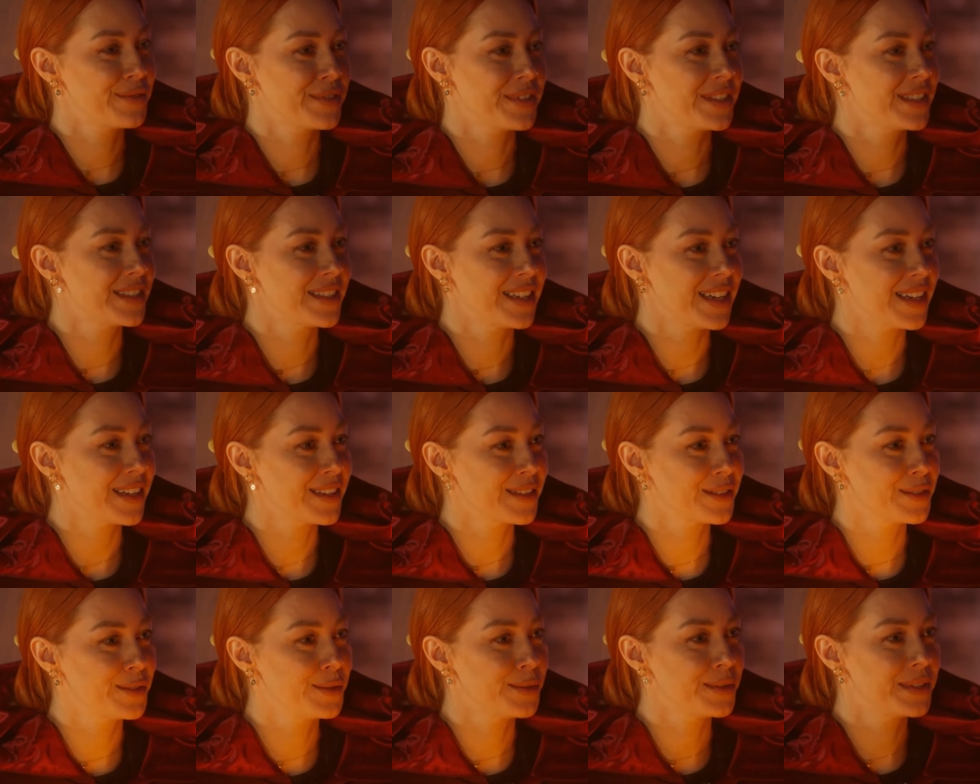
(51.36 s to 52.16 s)
würde
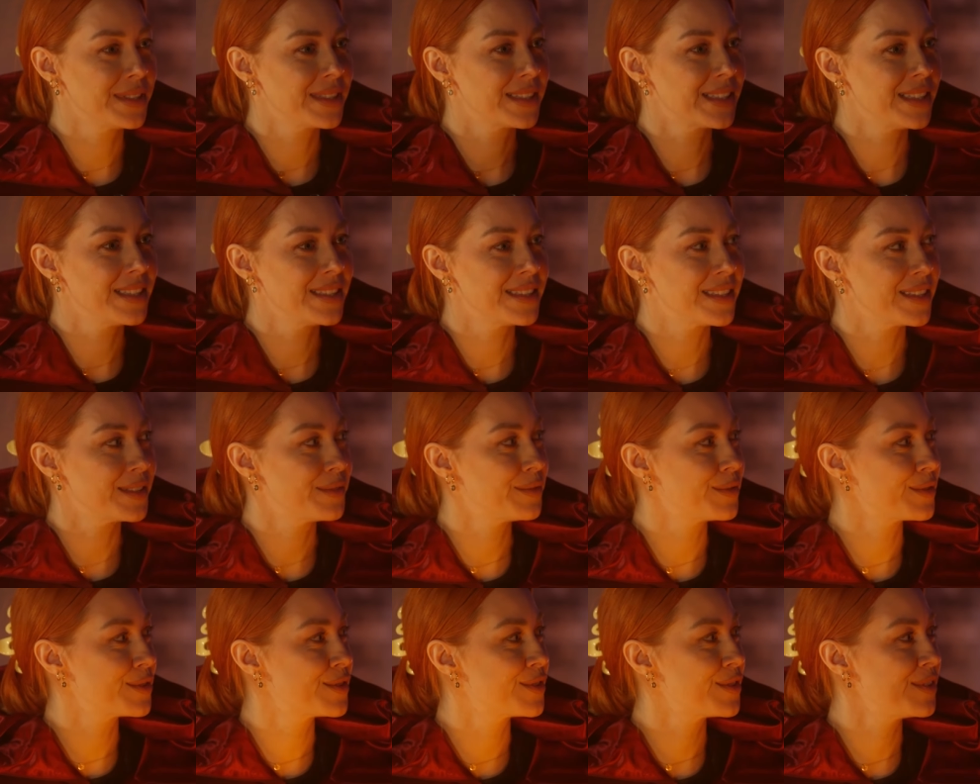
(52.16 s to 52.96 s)
sagen, Todeslist hat
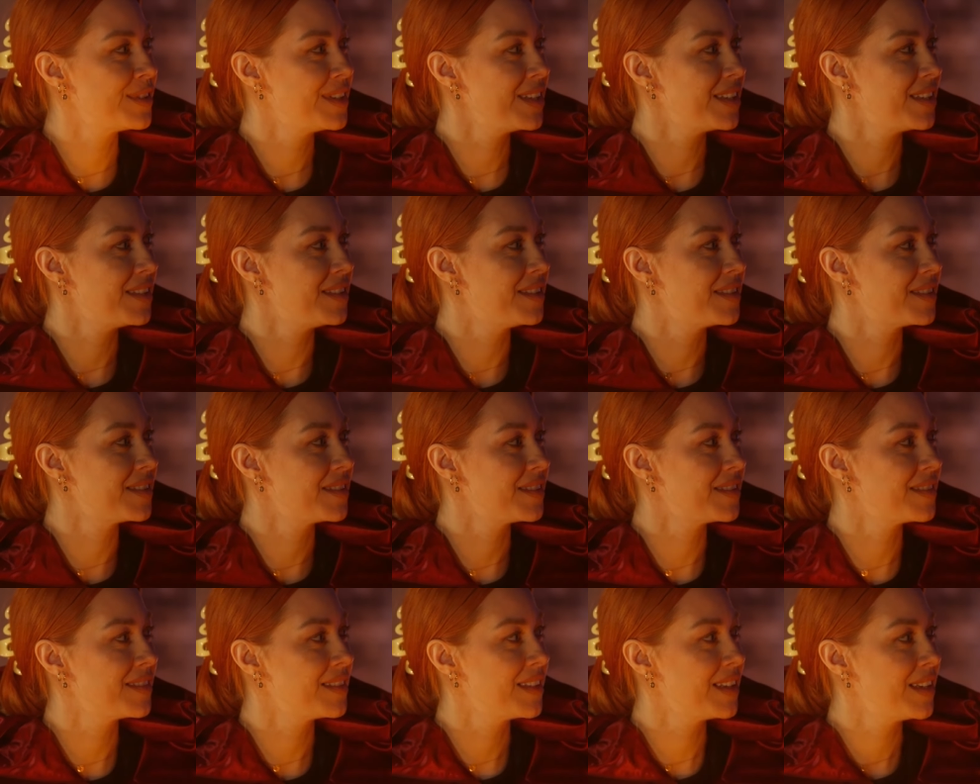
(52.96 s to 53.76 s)
funktioniert.
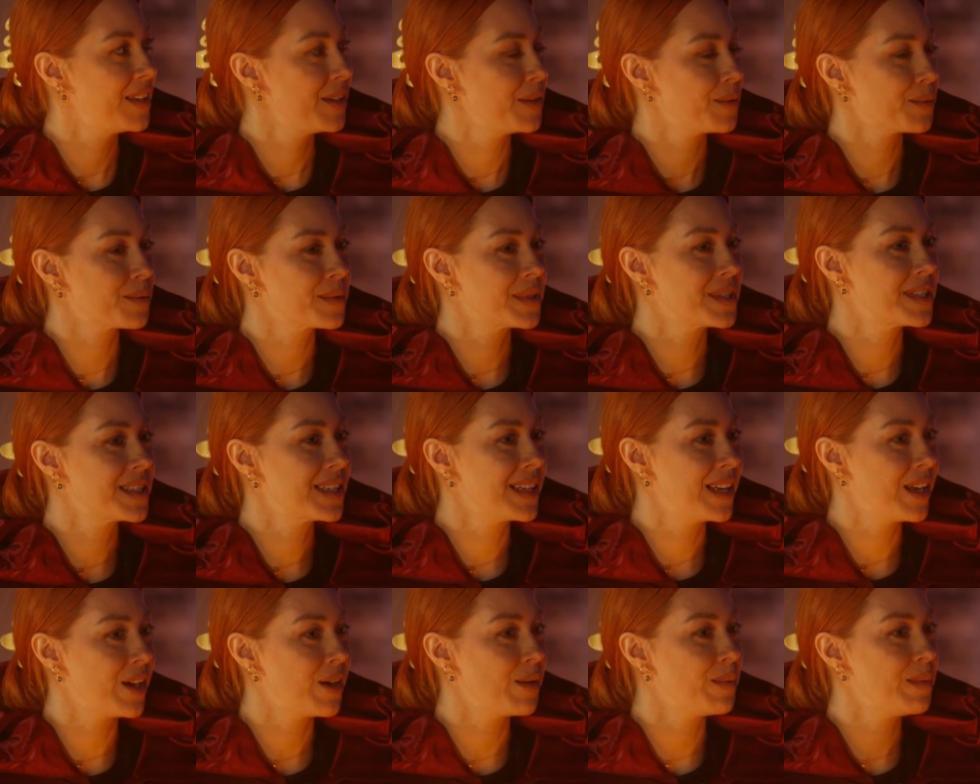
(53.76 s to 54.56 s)
Und ich
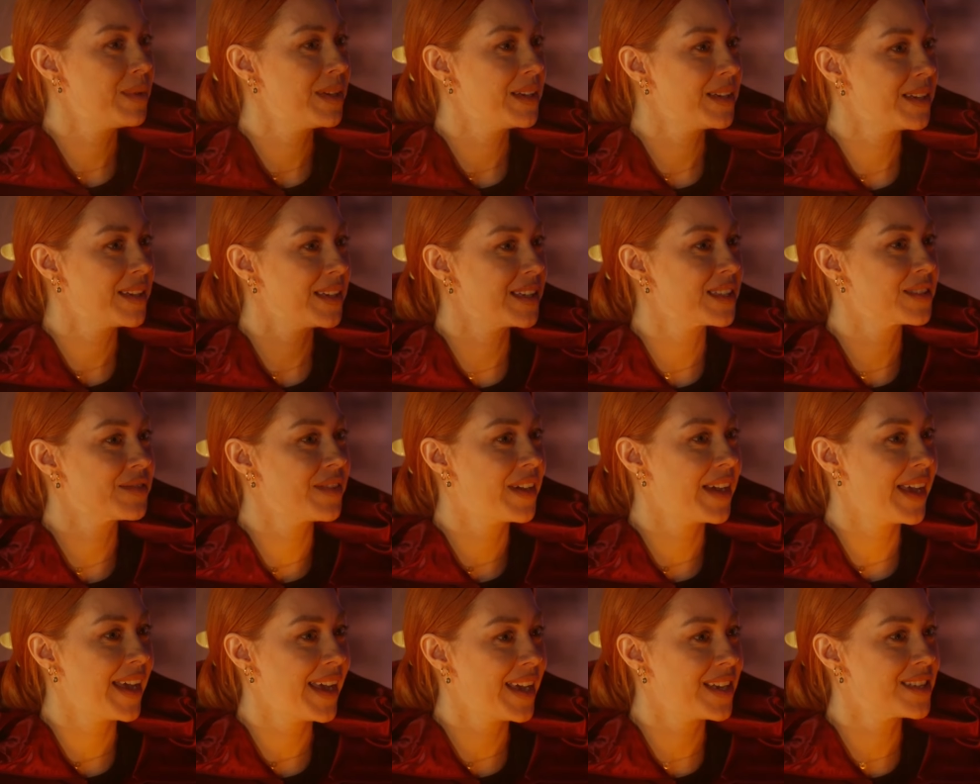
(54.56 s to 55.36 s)
glaube, es
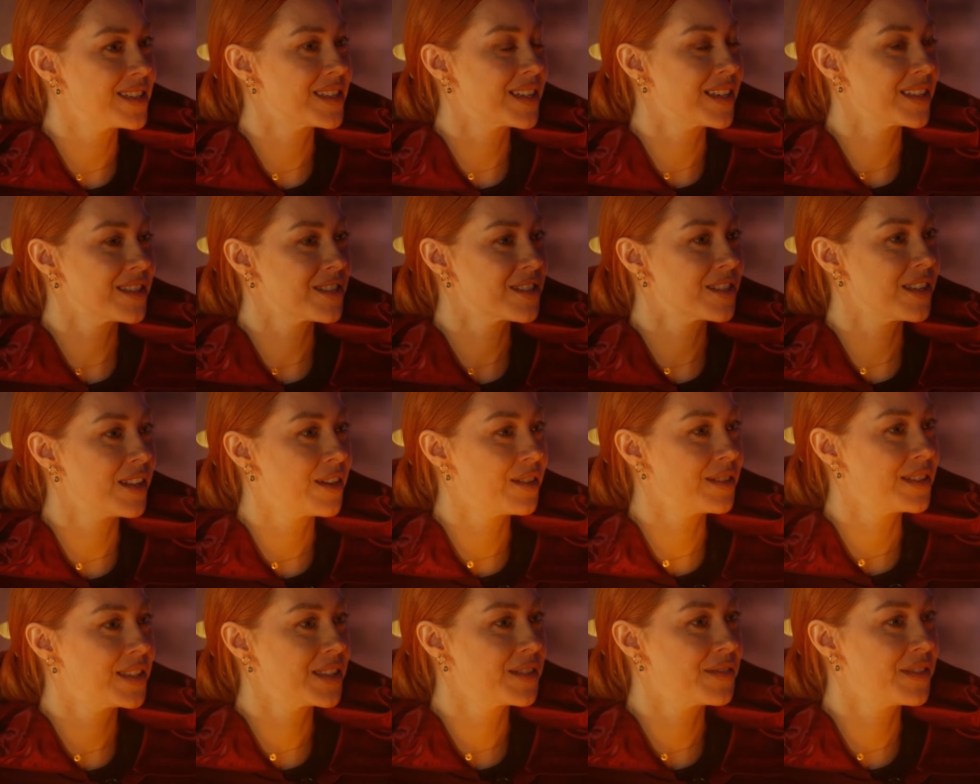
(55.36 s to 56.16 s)
war echt ganz
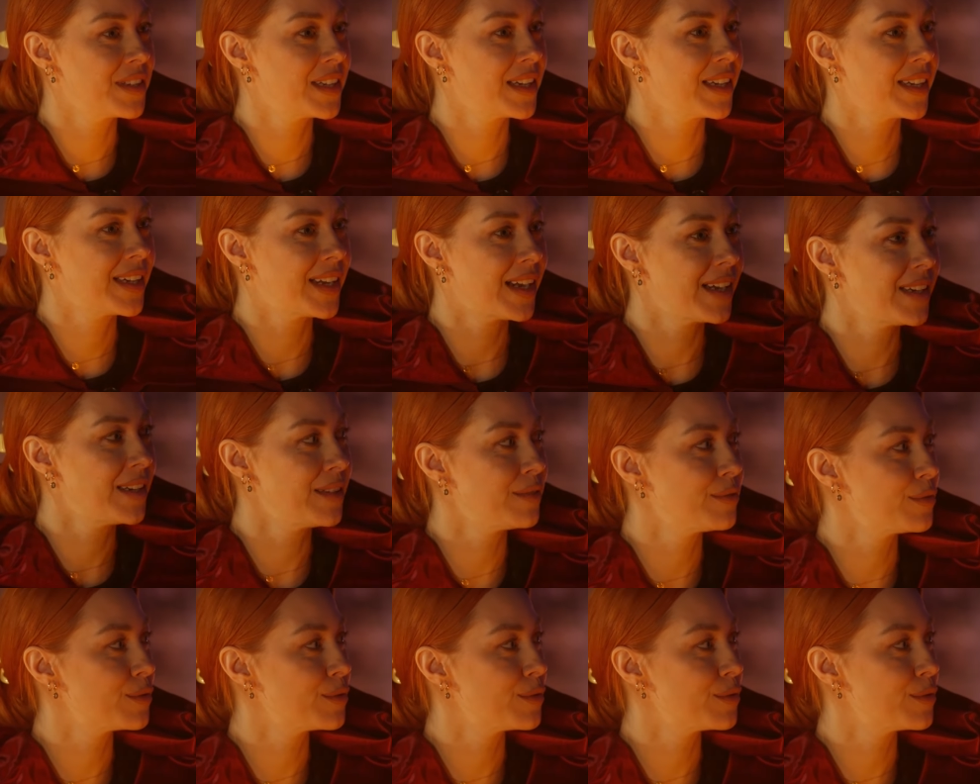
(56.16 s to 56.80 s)
schlau, dass wir keiner